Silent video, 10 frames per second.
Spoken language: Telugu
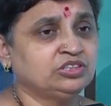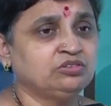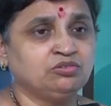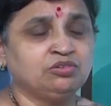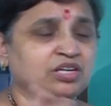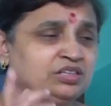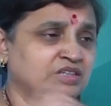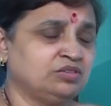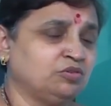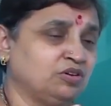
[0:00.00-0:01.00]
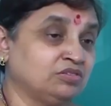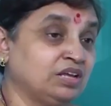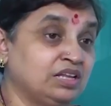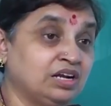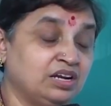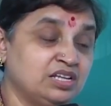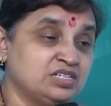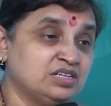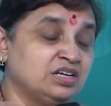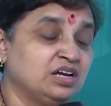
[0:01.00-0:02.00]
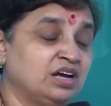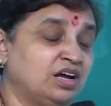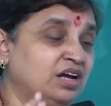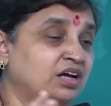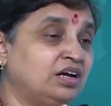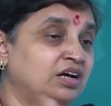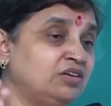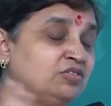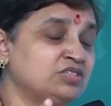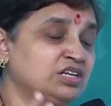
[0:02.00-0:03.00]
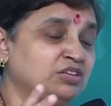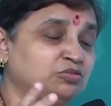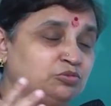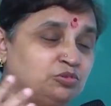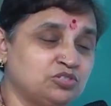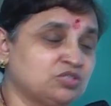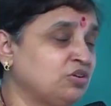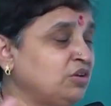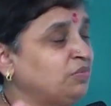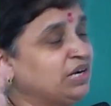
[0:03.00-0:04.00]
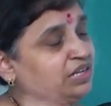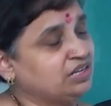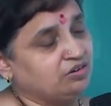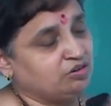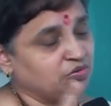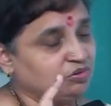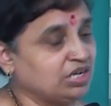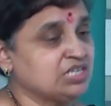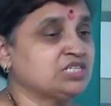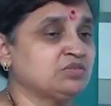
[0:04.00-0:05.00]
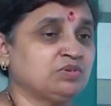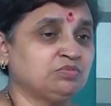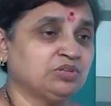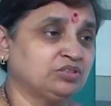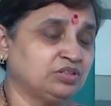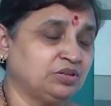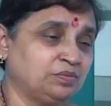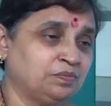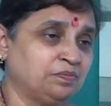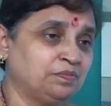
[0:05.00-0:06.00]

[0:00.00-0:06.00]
చిక్కుకునేటట్టు ఒక్కొక్కసారి దాని నుంచి ఆ ఆలోచన తోసుకొని బయటకు రావడం కూడా కష్టమైపోతుంది